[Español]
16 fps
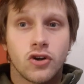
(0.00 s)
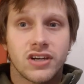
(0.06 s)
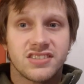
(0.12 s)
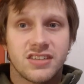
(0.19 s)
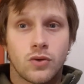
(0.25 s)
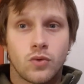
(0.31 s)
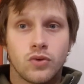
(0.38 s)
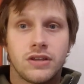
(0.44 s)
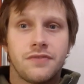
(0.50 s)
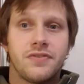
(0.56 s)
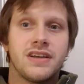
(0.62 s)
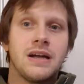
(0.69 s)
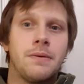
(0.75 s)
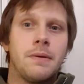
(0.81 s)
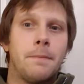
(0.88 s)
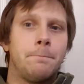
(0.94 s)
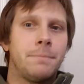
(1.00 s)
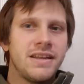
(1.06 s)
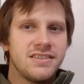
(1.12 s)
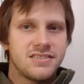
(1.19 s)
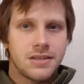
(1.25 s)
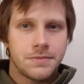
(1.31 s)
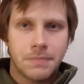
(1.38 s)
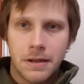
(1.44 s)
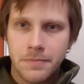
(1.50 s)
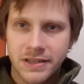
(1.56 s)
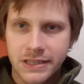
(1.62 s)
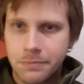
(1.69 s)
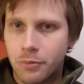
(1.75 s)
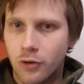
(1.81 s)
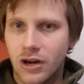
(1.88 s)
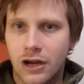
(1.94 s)
que se justificaba
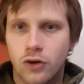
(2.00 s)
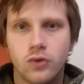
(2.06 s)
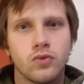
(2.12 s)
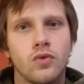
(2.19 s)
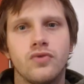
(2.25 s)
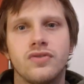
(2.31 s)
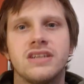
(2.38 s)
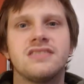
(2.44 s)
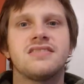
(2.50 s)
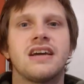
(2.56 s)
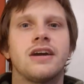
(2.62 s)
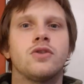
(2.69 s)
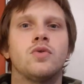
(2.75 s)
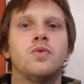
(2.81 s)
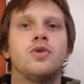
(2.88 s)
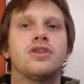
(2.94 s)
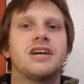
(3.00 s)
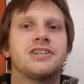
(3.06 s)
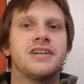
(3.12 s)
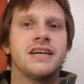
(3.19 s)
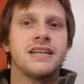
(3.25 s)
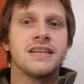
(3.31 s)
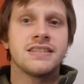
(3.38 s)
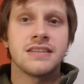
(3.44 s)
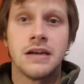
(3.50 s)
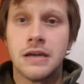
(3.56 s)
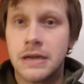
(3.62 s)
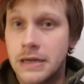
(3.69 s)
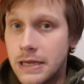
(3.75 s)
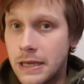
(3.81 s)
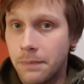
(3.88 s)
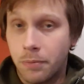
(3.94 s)
principalmente por la contundencia que tuvo Talleres
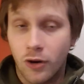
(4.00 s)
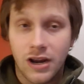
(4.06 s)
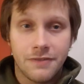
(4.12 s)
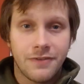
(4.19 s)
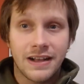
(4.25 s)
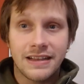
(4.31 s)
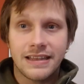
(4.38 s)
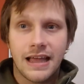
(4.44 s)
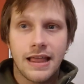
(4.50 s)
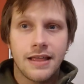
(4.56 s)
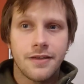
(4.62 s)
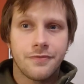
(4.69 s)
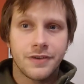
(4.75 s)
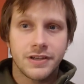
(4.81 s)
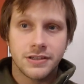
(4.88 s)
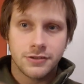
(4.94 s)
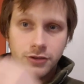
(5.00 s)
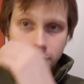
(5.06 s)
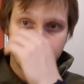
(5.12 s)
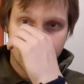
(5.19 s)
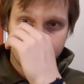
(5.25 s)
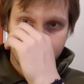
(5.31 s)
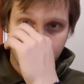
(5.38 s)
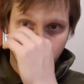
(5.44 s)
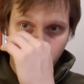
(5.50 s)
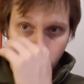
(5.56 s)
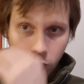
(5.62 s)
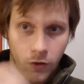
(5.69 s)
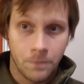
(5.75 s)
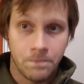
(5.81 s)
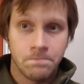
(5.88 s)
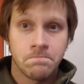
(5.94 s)
y por la falta de definición de
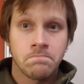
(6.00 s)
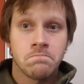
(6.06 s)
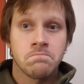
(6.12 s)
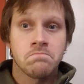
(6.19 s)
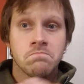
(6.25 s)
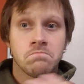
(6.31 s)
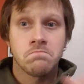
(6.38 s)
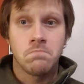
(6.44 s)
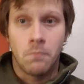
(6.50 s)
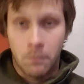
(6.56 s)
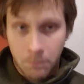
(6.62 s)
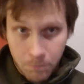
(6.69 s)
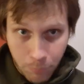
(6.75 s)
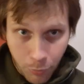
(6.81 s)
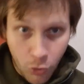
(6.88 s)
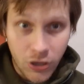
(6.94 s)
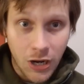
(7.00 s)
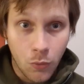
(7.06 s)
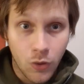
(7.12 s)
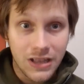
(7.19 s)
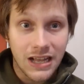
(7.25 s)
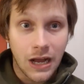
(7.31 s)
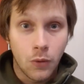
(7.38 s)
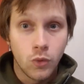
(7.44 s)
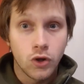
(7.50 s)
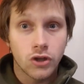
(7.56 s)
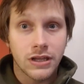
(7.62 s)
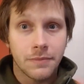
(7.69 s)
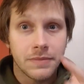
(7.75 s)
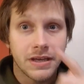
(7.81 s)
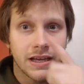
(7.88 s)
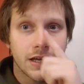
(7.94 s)
instituto por el buen laburo
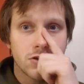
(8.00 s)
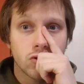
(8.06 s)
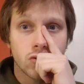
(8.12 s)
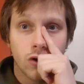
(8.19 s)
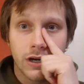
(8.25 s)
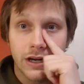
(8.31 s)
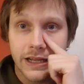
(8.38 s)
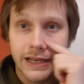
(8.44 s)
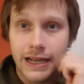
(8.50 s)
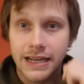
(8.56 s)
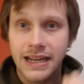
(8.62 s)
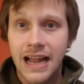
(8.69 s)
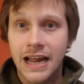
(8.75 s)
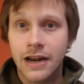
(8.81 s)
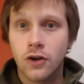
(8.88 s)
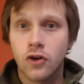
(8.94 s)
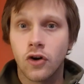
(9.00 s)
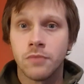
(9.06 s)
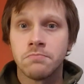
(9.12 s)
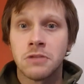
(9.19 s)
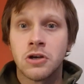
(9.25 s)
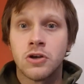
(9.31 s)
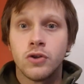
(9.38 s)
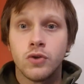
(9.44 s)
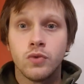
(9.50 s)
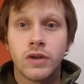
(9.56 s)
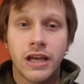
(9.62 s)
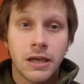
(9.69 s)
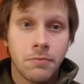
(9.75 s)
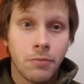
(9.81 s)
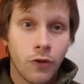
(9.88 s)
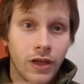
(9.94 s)
también que hizo Herrera en el arco, y un
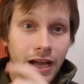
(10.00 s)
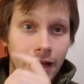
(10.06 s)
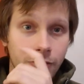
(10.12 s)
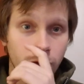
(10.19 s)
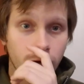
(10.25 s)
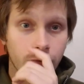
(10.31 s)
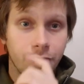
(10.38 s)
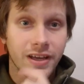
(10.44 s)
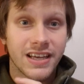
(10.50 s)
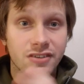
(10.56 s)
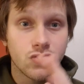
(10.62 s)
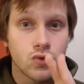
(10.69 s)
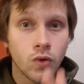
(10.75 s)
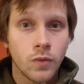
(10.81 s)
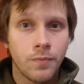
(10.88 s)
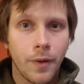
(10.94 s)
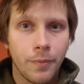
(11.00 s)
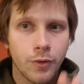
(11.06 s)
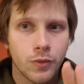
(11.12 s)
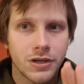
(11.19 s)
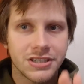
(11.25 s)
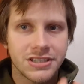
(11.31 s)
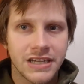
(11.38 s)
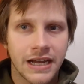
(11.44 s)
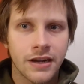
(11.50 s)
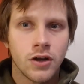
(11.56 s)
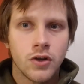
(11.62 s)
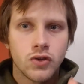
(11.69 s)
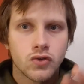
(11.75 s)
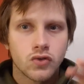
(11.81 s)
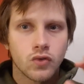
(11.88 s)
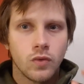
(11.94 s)
equipo de Gandolfi que supo aprovechar
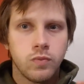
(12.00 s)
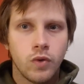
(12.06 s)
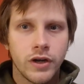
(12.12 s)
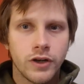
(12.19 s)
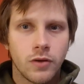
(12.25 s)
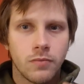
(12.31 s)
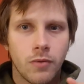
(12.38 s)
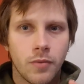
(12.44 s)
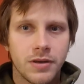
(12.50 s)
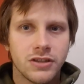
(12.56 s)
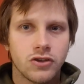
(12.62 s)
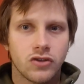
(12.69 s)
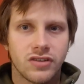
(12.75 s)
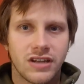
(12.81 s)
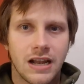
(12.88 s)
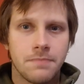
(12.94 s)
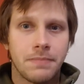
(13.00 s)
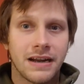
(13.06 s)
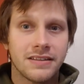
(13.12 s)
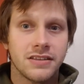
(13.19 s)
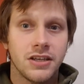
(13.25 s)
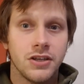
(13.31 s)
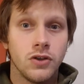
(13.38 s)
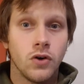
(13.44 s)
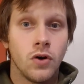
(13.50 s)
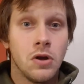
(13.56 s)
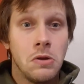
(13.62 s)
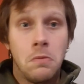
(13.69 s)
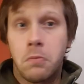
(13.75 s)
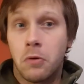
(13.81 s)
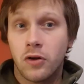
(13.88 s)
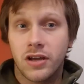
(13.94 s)
sus buenos momentos en el partido,
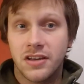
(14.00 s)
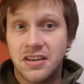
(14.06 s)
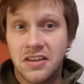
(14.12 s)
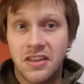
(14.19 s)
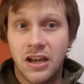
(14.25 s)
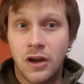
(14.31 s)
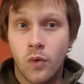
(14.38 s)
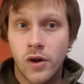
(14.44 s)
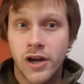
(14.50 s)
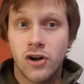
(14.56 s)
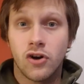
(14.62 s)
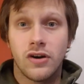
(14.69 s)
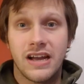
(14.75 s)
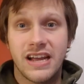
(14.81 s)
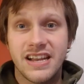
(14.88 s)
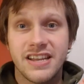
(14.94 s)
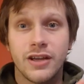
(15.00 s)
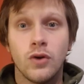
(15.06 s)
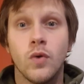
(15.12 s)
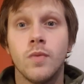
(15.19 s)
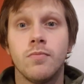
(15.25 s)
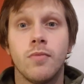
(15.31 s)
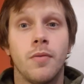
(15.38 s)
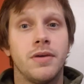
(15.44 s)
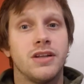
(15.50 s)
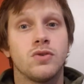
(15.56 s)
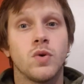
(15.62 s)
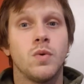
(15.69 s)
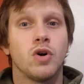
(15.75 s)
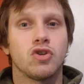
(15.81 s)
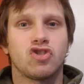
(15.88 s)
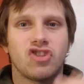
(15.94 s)
porque desde el juego en ningún
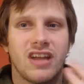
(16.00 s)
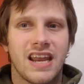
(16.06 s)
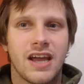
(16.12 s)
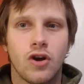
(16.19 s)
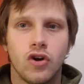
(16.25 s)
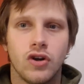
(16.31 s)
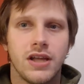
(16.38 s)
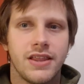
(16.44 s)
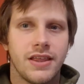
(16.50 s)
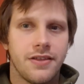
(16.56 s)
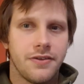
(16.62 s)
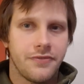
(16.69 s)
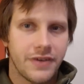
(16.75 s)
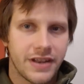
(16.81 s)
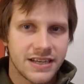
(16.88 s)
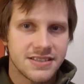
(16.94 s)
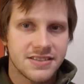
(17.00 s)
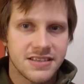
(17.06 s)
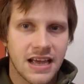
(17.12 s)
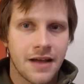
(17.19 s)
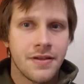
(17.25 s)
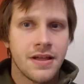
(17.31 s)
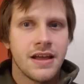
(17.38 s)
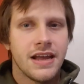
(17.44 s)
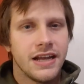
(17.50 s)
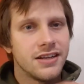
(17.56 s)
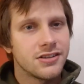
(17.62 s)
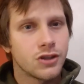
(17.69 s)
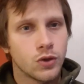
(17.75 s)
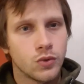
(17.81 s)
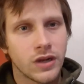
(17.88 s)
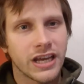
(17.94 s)
momento hubo tres goles de diferencia
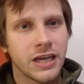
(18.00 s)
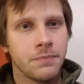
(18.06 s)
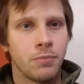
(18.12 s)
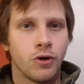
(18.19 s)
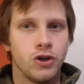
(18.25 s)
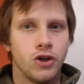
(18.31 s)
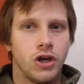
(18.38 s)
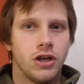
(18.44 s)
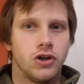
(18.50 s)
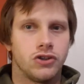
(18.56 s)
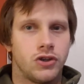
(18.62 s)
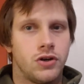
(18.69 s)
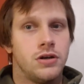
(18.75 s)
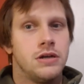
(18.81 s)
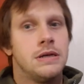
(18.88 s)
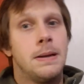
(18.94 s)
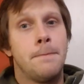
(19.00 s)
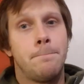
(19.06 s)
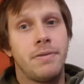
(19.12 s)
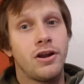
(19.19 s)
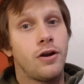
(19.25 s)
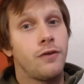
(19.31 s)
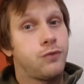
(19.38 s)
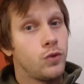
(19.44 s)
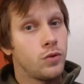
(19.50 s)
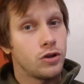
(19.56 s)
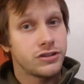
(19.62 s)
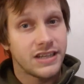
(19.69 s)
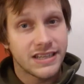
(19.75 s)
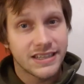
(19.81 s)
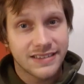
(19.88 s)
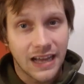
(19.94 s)
entre un equipo y el otro. Pero el fútbol
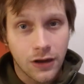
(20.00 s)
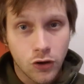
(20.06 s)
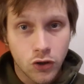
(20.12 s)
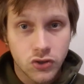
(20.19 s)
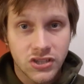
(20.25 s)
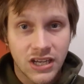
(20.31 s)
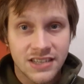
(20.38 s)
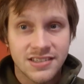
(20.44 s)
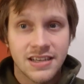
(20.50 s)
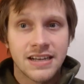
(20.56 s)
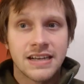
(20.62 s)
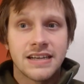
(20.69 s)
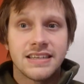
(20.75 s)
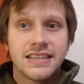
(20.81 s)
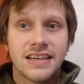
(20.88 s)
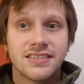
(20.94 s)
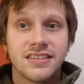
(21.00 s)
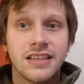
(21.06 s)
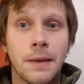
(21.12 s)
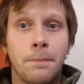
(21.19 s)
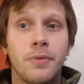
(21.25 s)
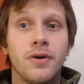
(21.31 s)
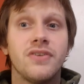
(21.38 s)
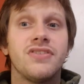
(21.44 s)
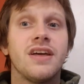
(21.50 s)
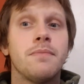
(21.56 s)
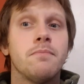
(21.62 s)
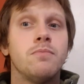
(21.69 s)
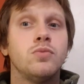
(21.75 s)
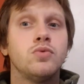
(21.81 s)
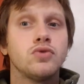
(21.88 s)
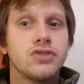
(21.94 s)
tiene estas cosas, y así después de
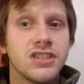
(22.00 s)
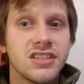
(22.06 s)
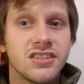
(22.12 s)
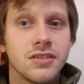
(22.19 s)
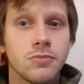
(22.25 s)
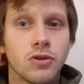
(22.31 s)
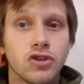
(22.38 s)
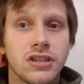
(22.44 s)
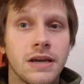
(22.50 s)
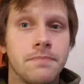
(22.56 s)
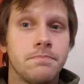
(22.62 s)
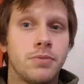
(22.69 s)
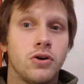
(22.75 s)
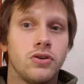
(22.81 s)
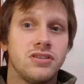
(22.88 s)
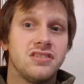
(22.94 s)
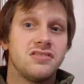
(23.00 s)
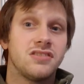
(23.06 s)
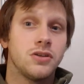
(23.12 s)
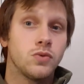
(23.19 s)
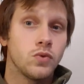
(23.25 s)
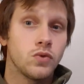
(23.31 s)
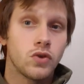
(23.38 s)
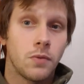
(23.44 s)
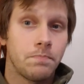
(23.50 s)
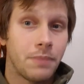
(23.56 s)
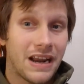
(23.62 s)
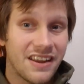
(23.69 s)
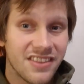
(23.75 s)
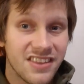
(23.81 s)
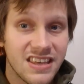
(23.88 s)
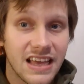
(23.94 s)
muchísimo tiempo Instituto
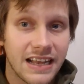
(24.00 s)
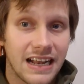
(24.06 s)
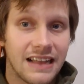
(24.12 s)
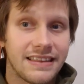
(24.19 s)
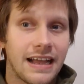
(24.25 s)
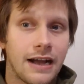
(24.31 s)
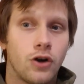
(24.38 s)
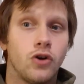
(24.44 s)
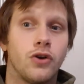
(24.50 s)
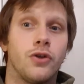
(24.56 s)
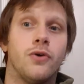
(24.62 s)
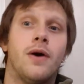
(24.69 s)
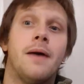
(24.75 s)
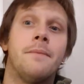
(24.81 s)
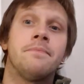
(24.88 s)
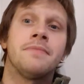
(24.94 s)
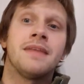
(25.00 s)
perdía en Alta Córdoba.